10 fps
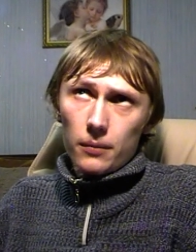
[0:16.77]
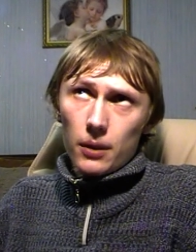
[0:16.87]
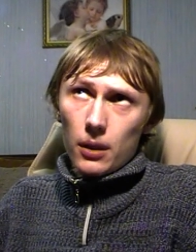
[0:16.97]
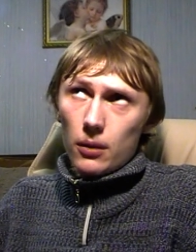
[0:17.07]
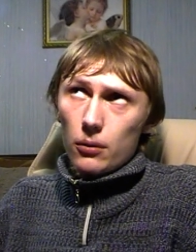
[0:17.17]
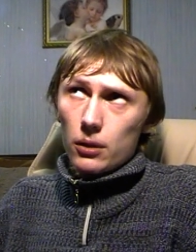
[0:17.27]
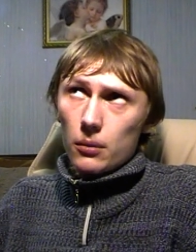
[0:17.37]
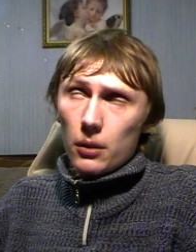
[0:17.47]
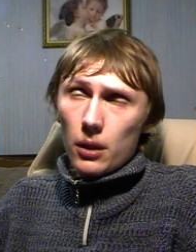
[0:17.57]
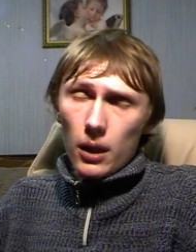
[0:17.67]
как его
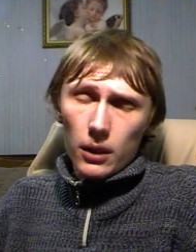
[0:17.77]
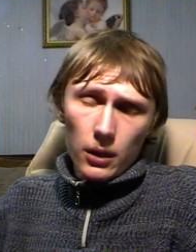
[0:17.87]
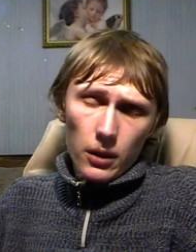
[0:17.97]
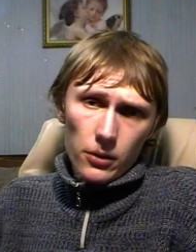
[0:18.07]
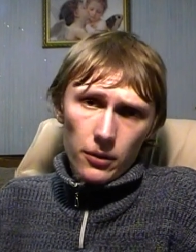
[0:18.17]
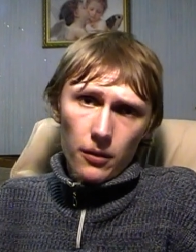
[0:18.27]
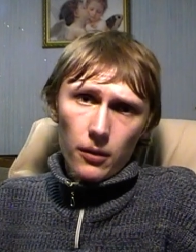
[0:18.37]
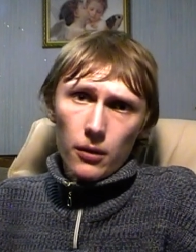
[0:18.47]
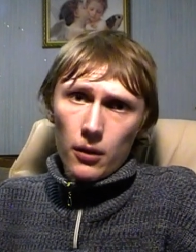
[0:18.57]
там, Града, кажется.